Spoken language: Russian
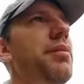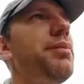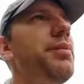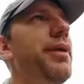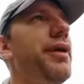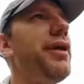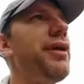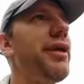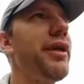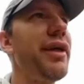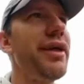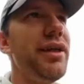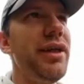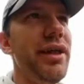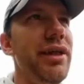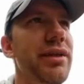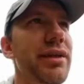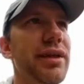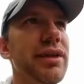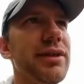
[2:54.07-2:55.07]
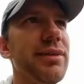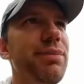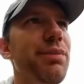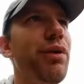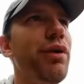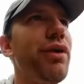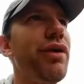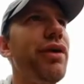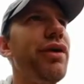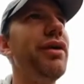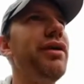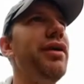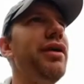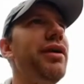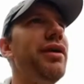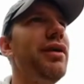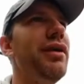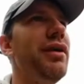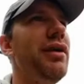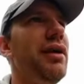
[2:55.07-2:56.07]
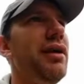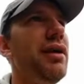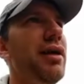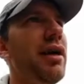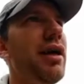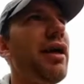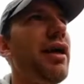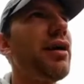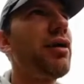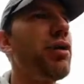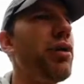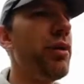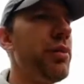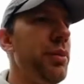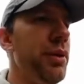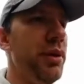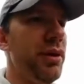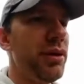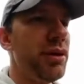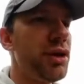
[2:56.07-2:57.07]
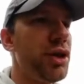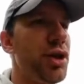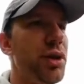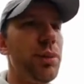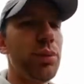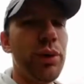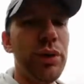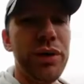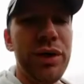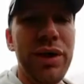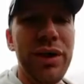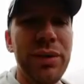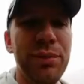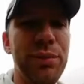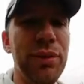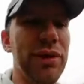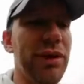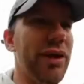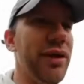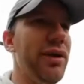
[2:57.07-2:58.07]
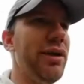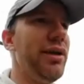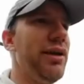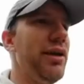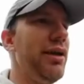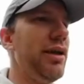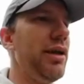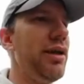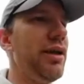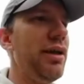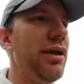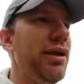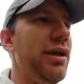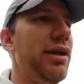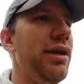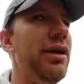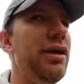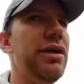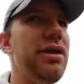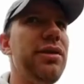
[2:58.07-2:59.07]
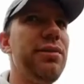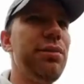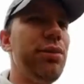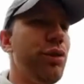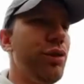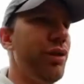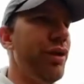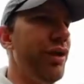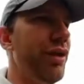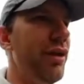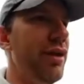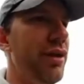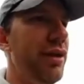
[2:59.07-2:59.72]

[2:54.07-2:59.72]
прекратите спорить о том, чего не было и не будет.